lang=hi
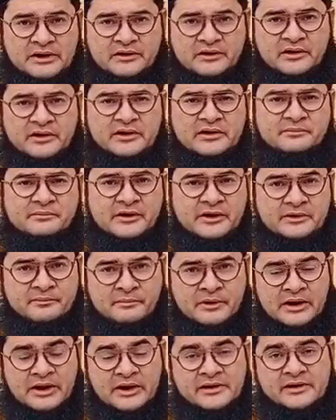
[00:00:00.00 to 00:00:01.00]
मक्खन है मेरी
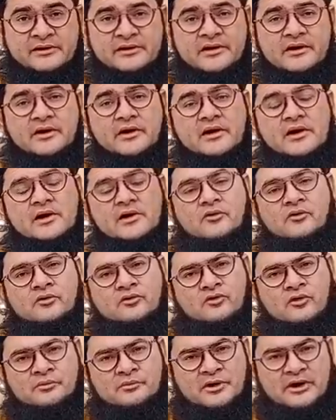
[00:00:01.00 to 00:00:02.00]
मलाई
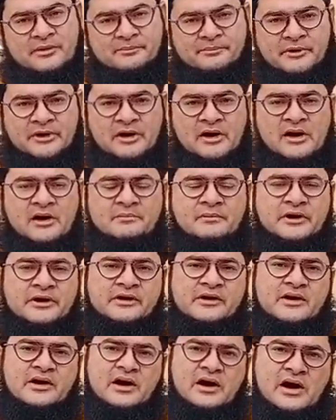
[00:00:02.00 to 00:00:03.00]
उनको मेरा पैगाम है
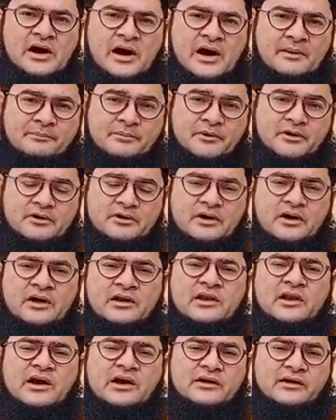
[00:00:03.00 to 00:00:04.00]
कि आप
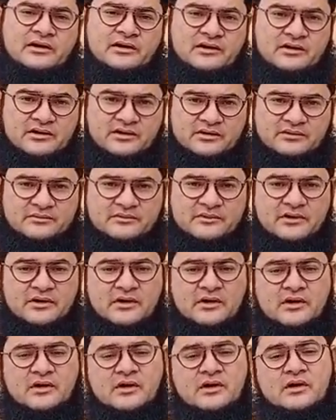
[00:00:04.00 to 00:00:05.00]
अल्लाह के लिए
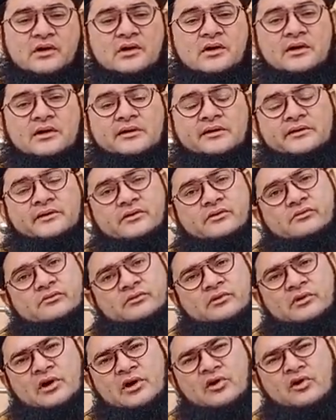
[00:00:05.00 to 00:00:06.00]

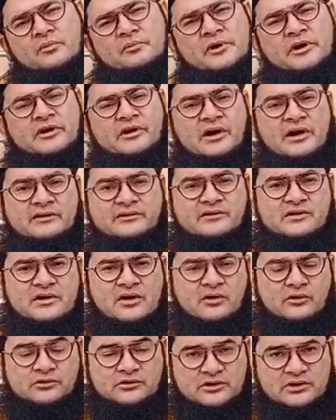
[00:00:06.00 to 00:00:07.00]
घरों में
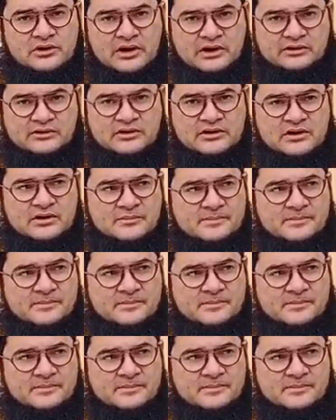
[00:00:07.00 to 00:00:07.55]
नाराज़गियाँ होती रहती